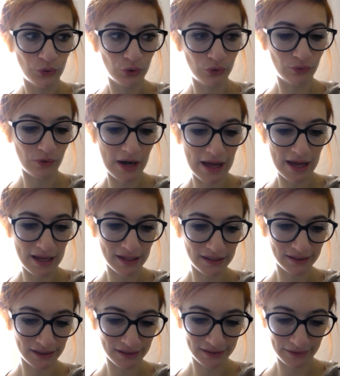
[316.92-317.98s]
donc
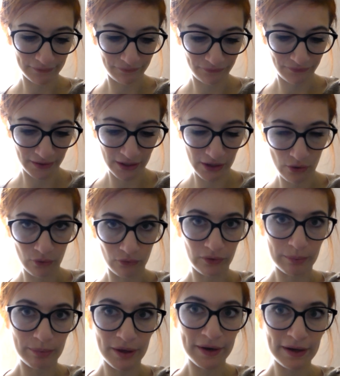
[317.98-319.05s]
voilà ça c'est fait on
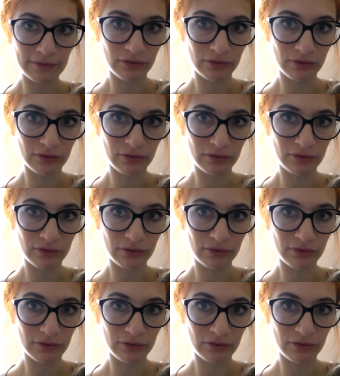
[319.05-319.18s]
va bien